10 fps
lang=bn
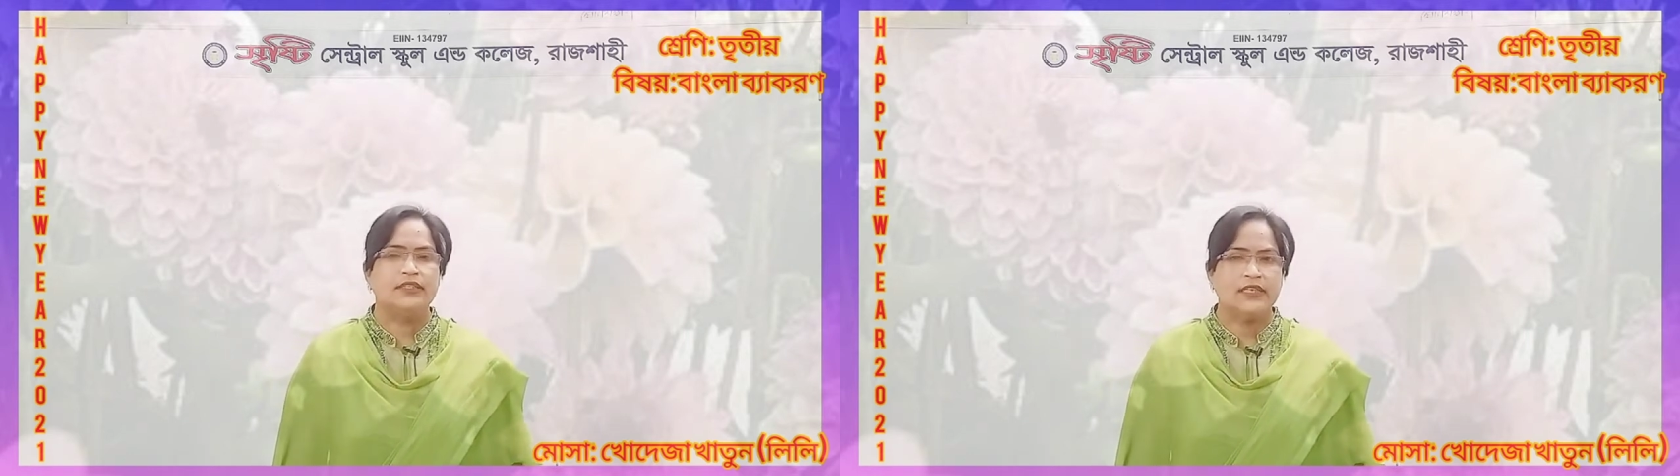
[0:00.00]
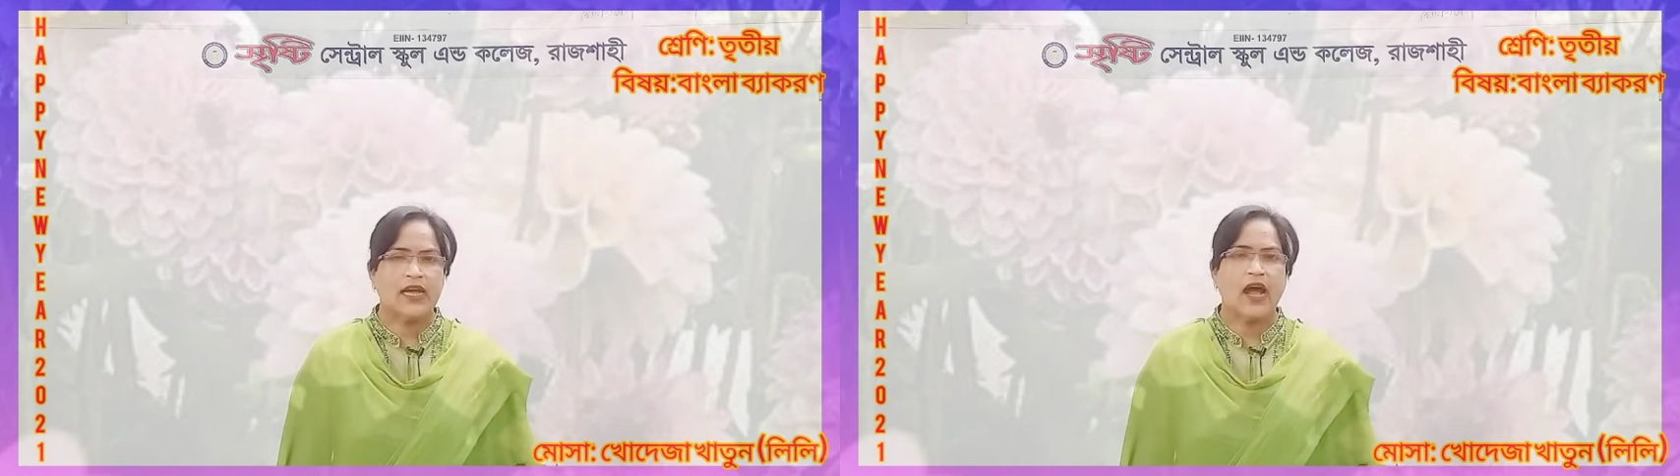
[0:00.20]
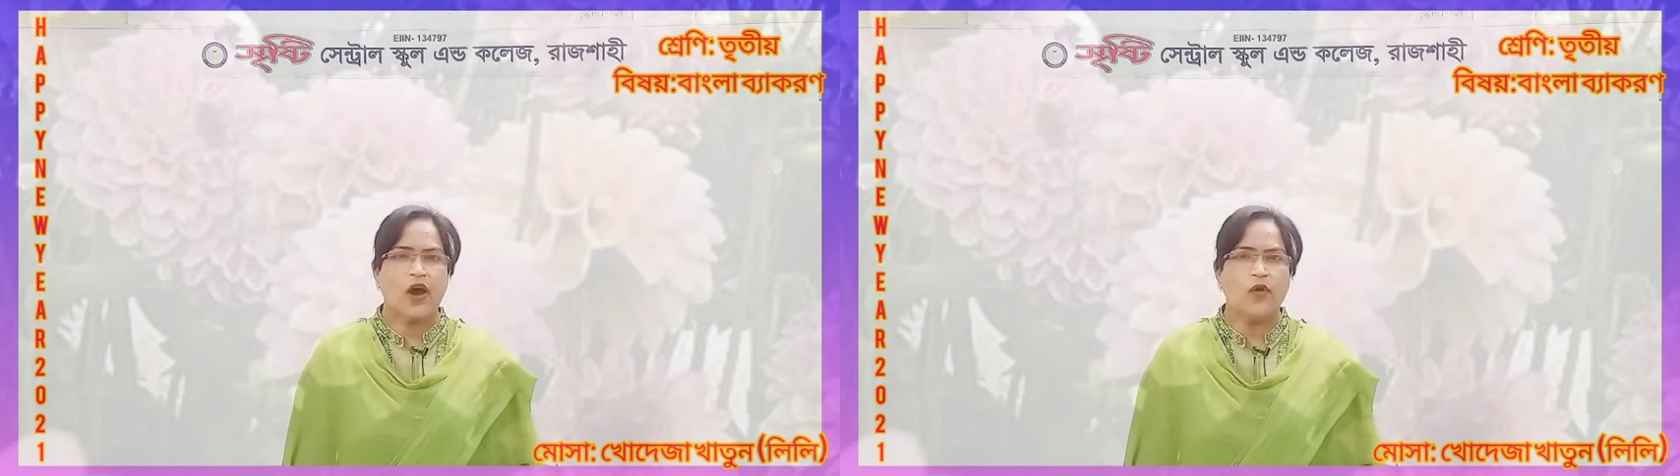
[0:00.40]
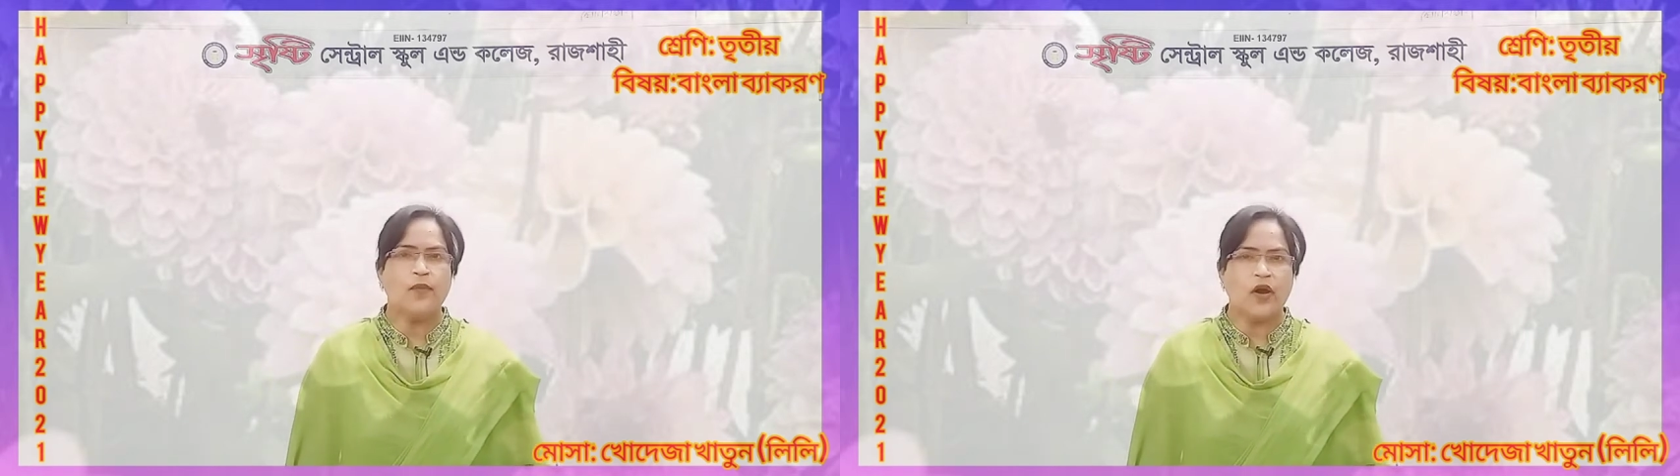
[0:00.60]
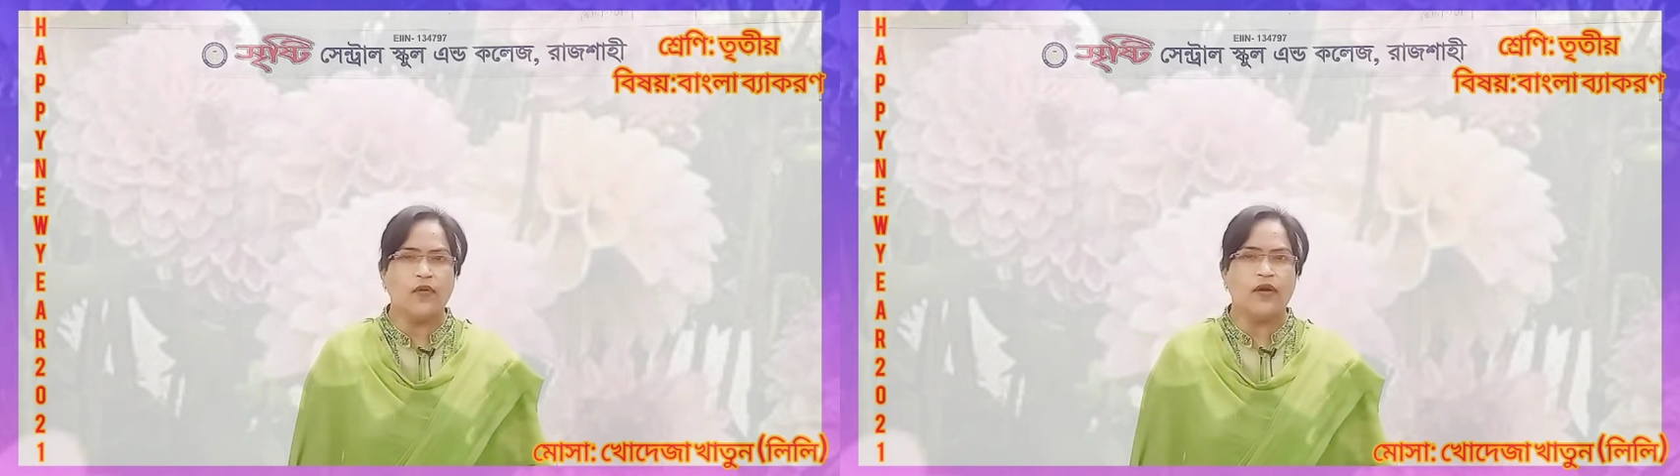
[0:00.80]
যে আও
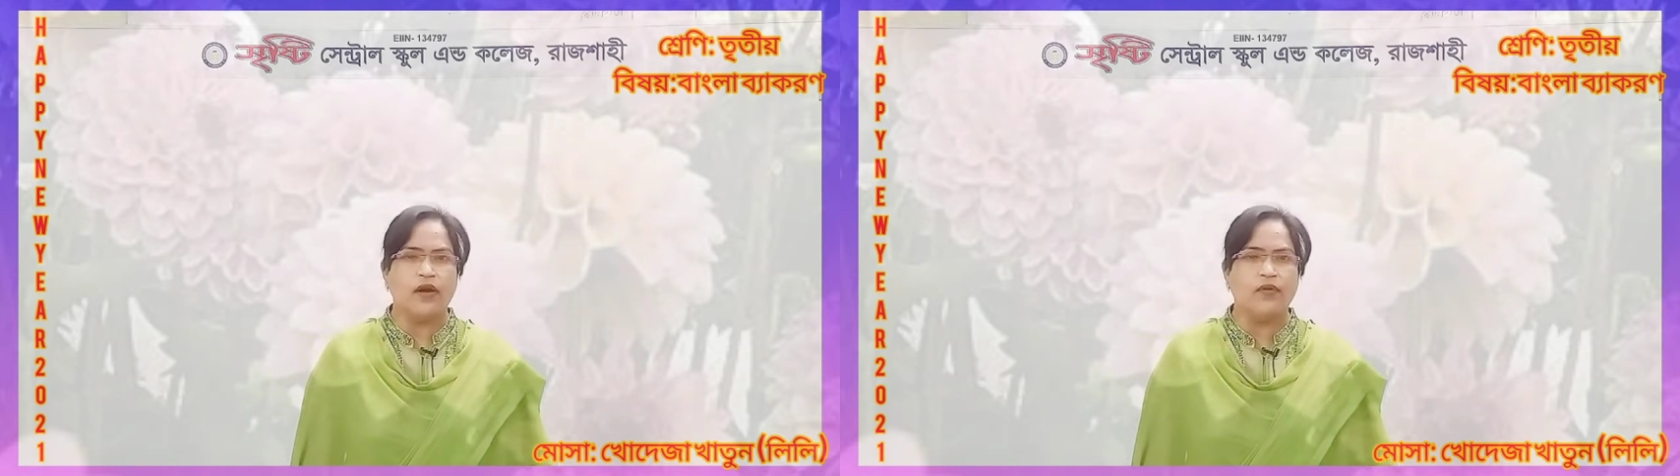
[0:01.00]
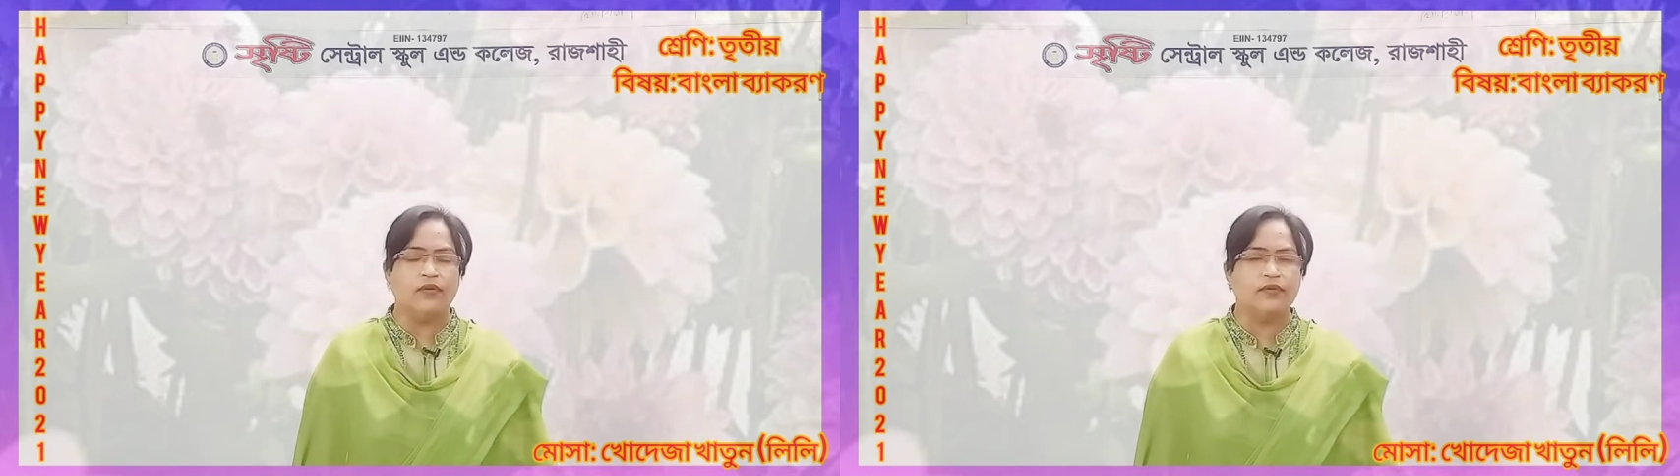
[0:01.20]
মাও খাও